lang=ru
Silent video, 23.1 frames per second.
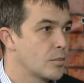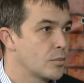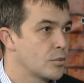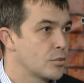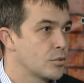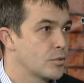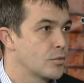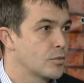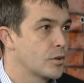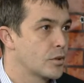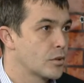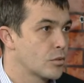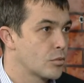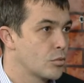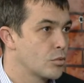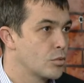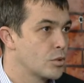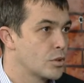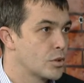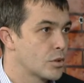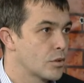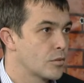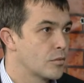против
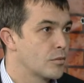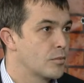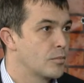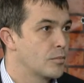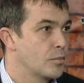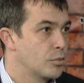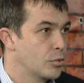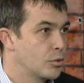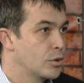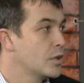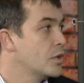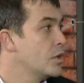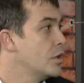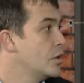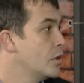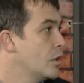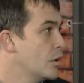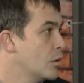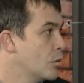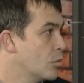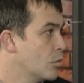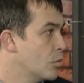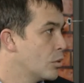наркотиков под эгидой
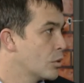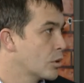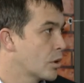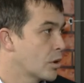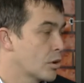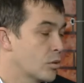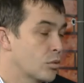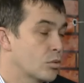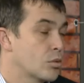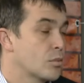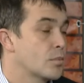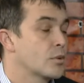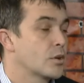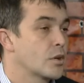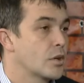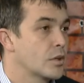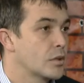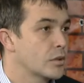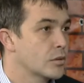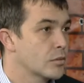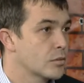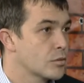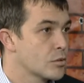ООН, который
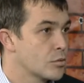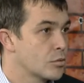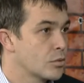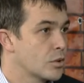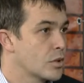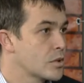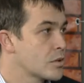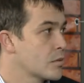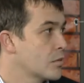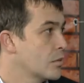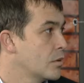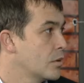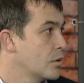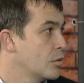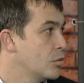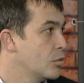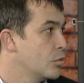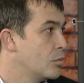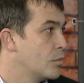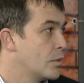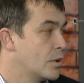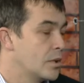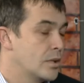проходил в Государственной
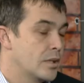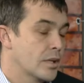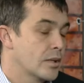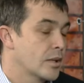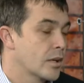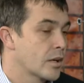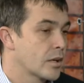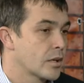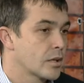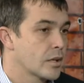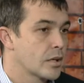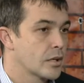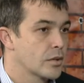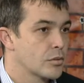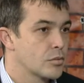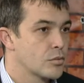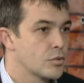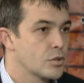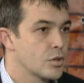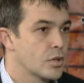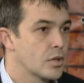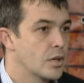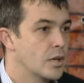Думе. И неоднократно
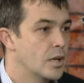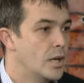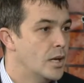уже